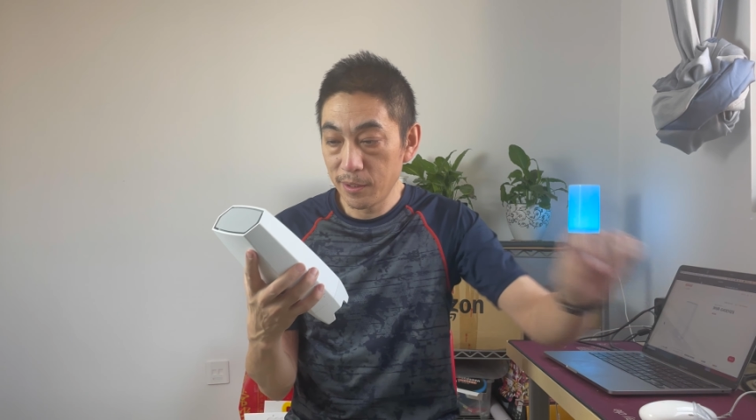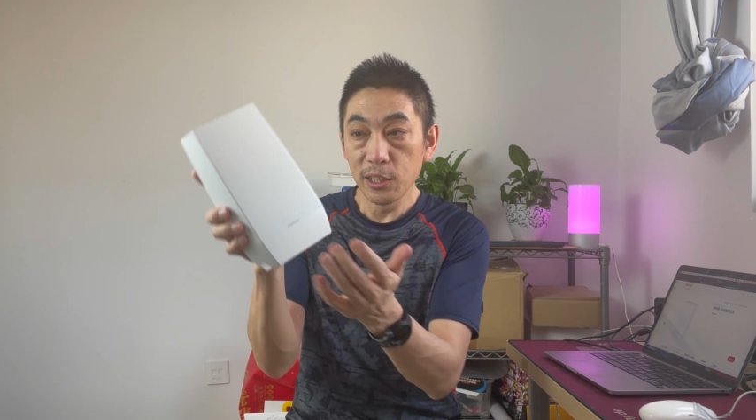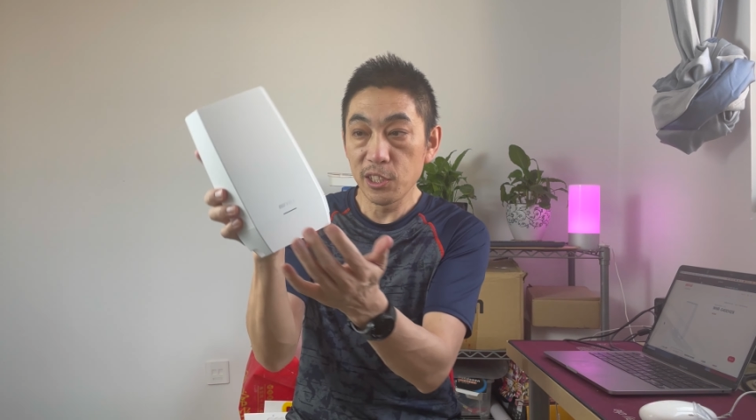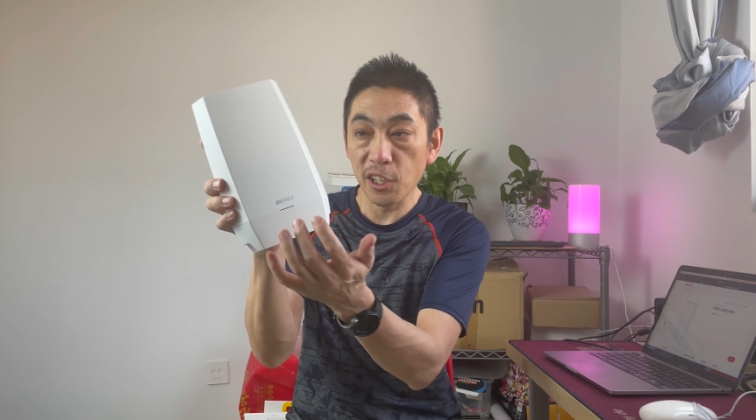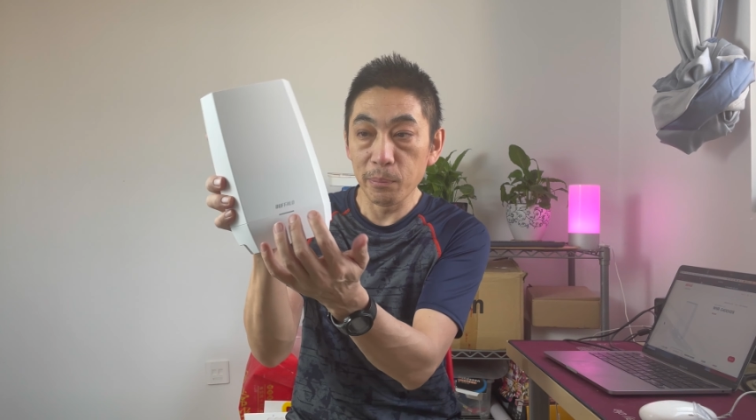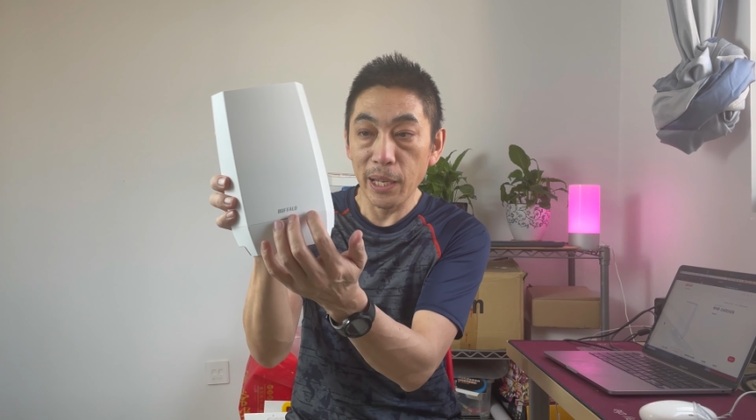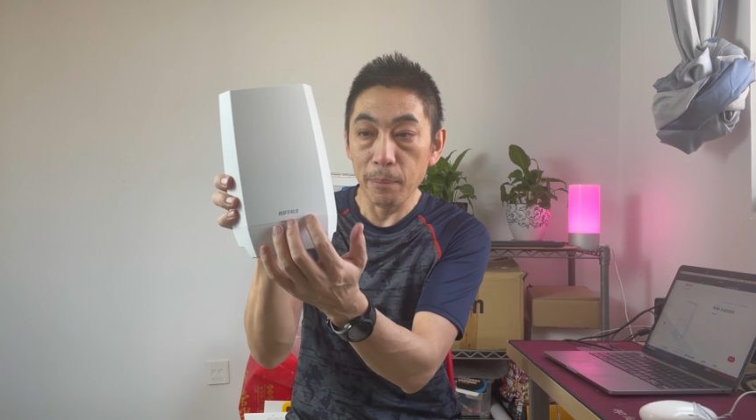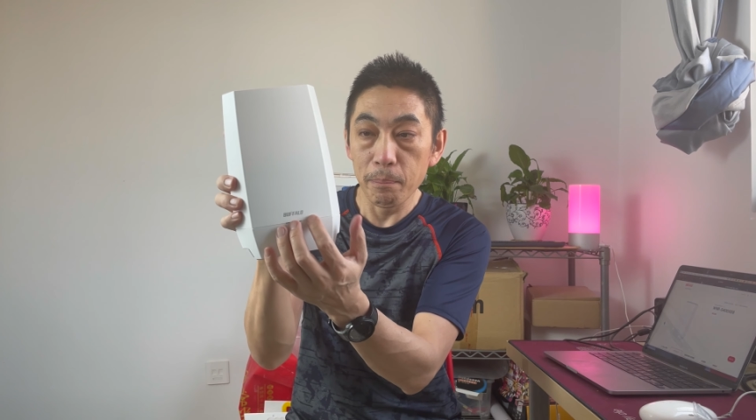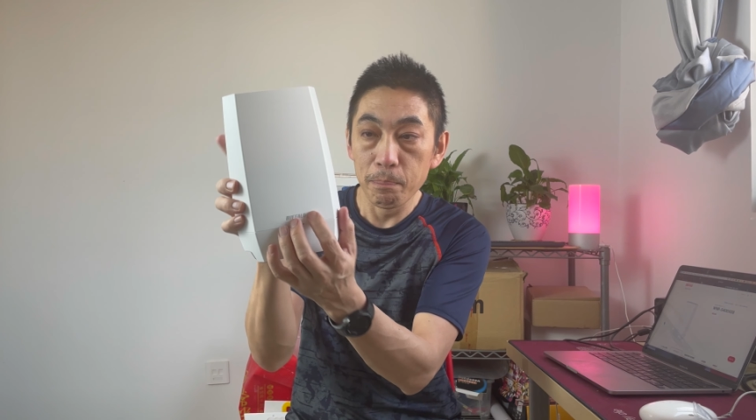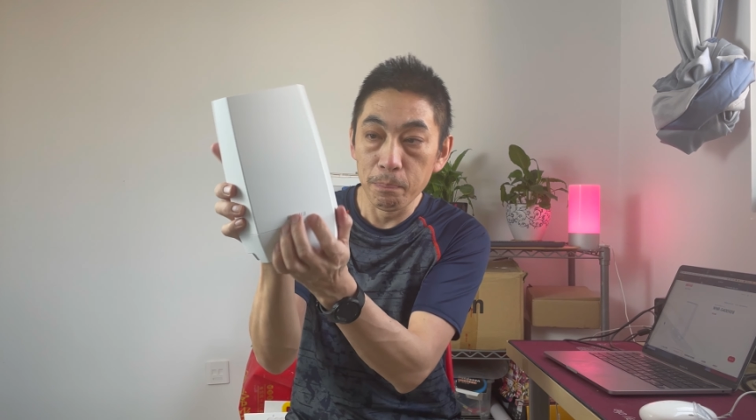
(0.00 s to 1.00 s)
正面
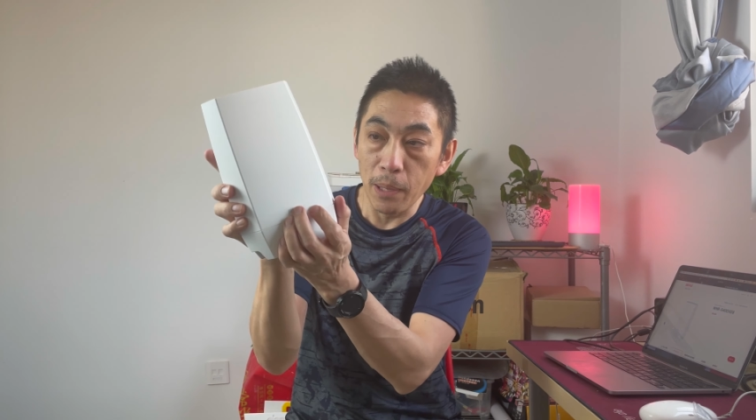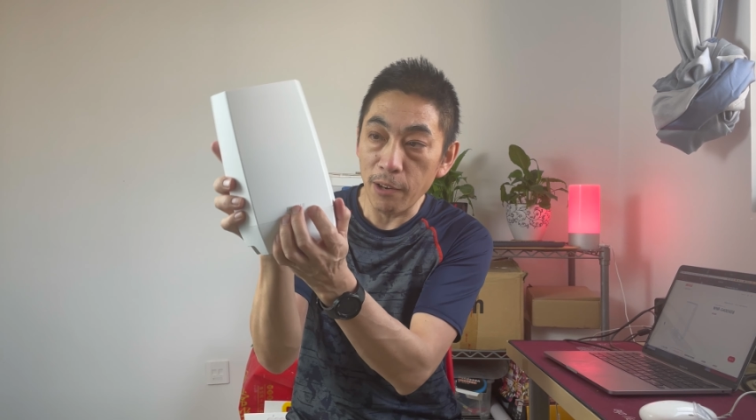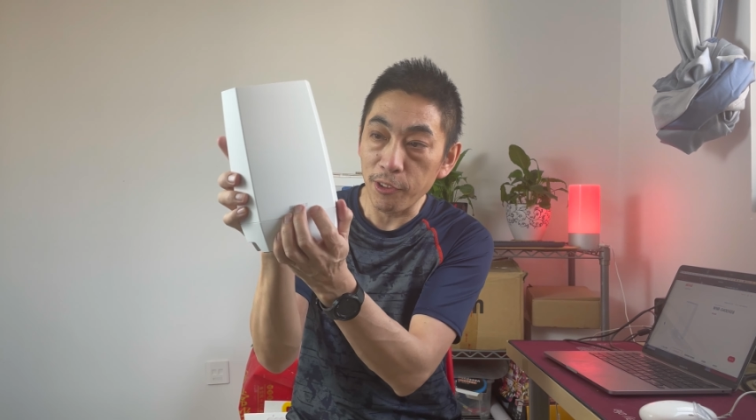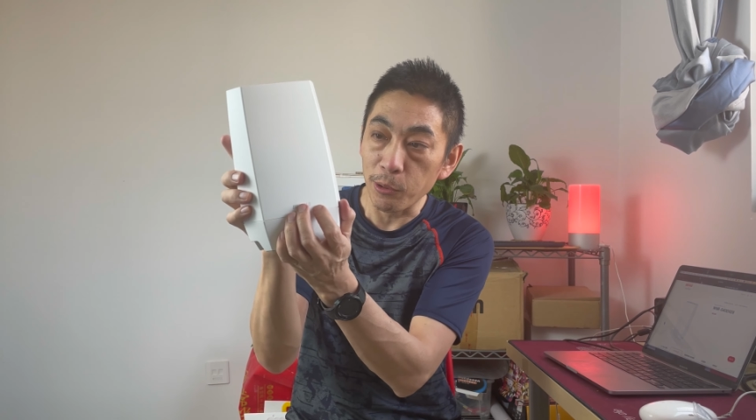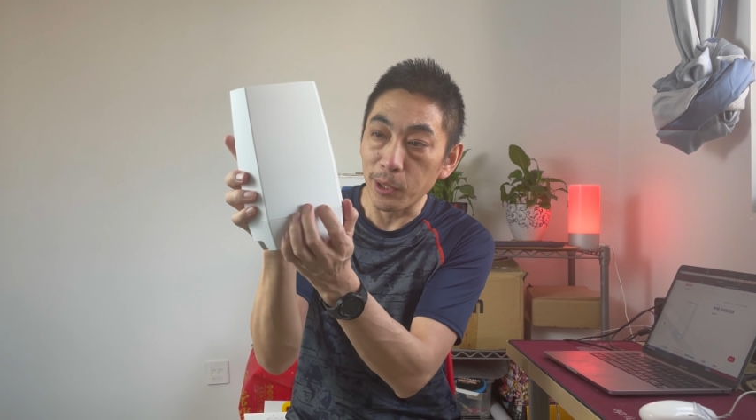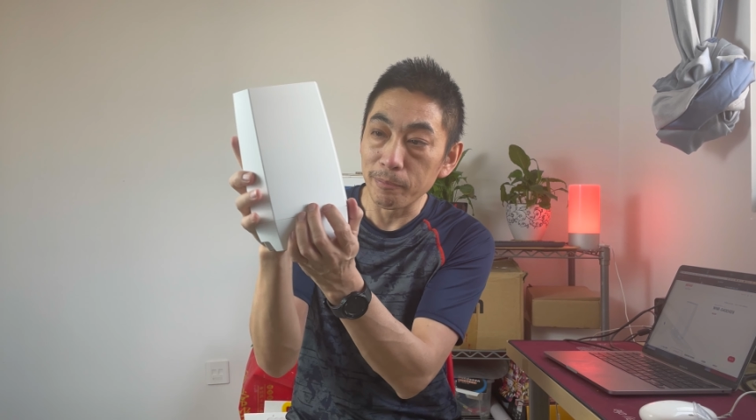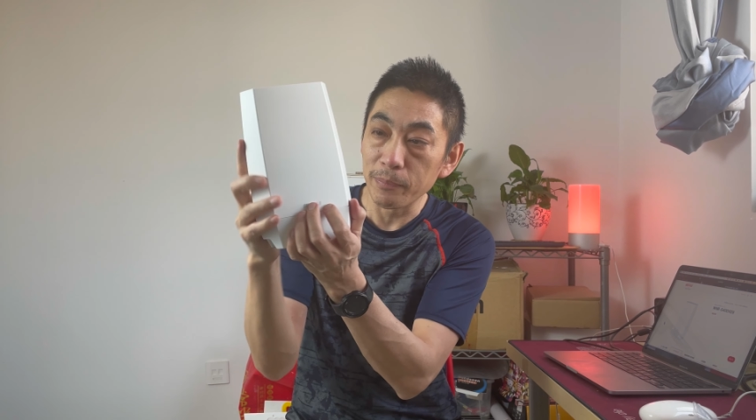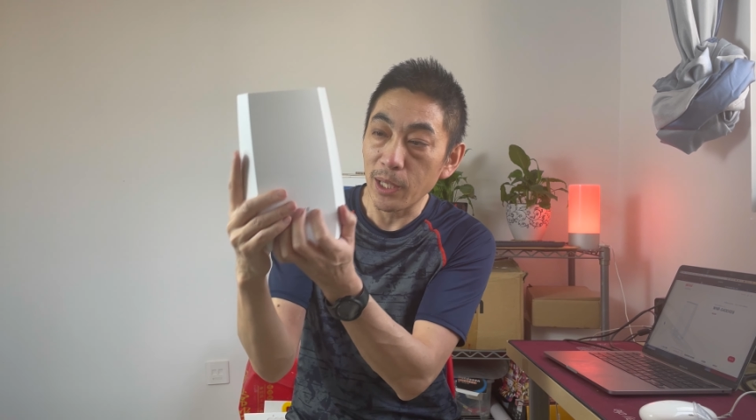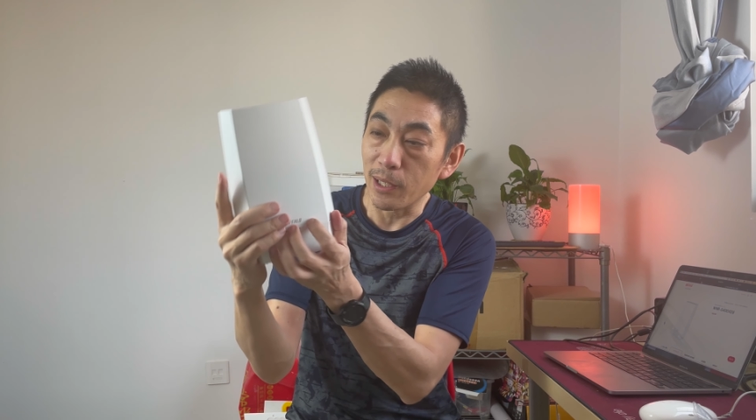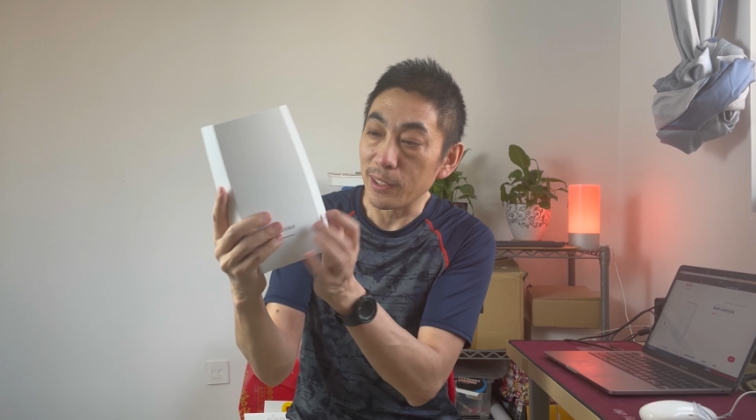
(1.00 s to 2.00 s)
Buffalo。
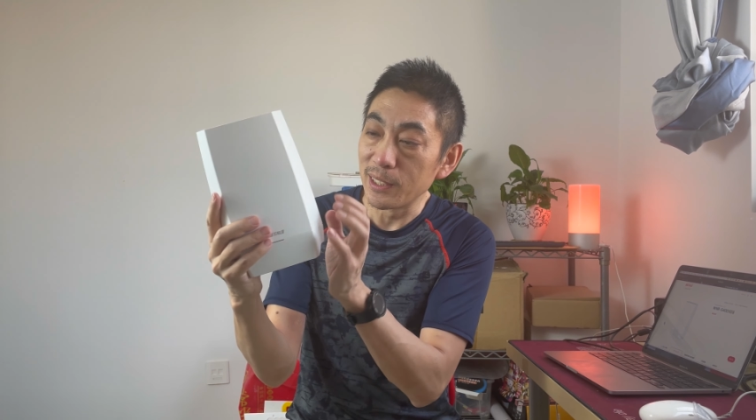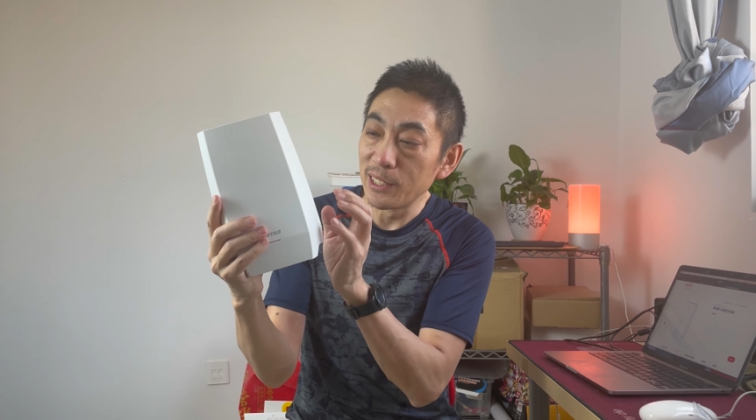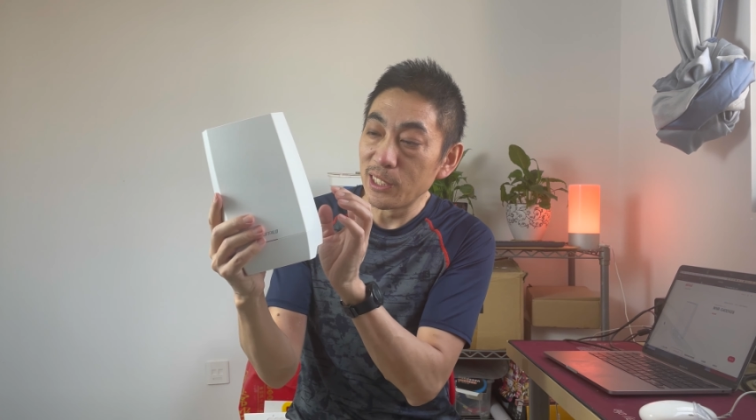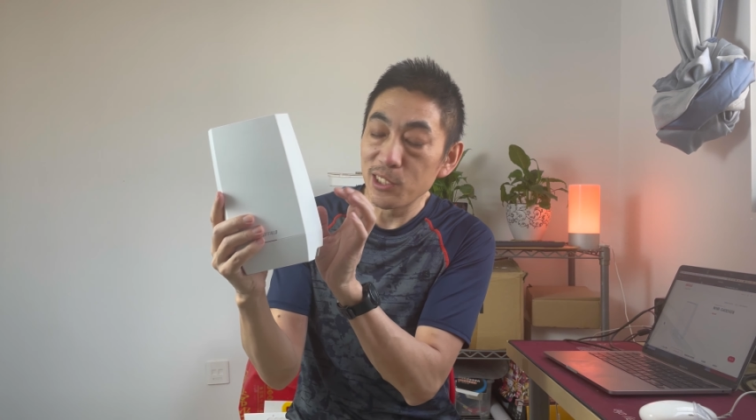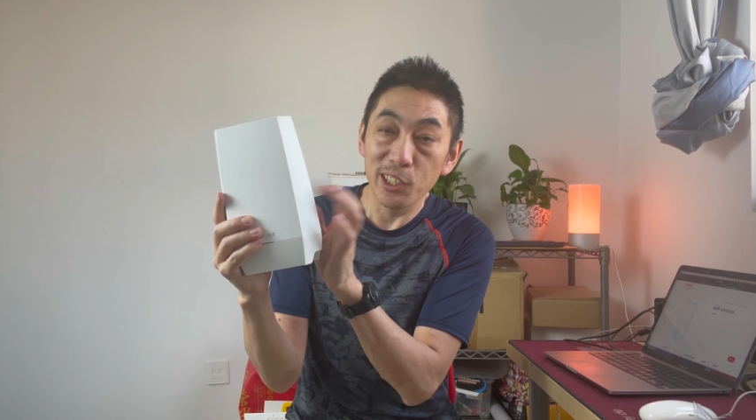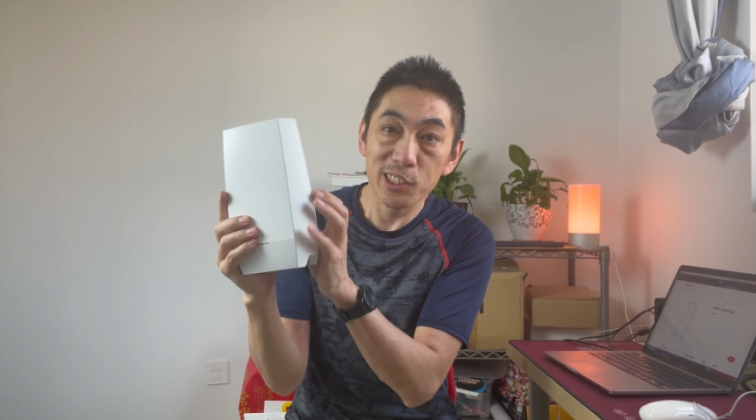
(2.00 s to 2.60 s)
这